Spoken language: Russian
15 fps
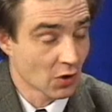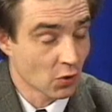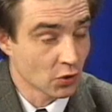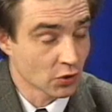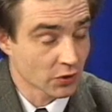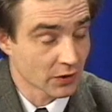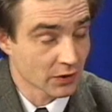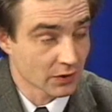
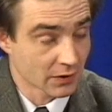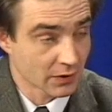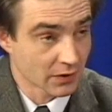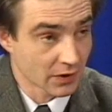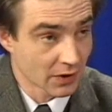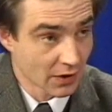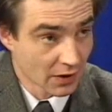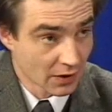от
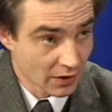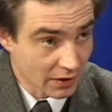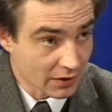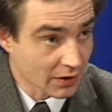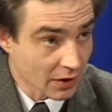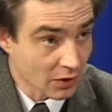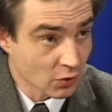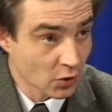э,
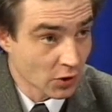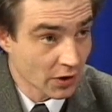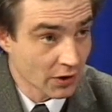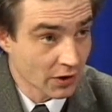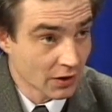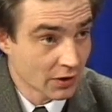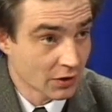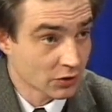алкоголя,
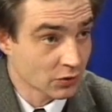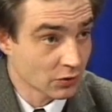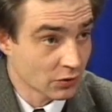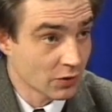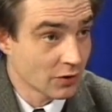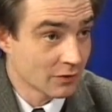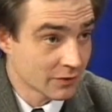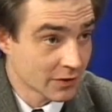
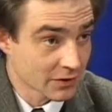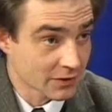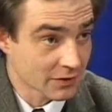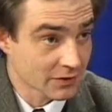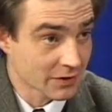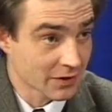что в нашей угу.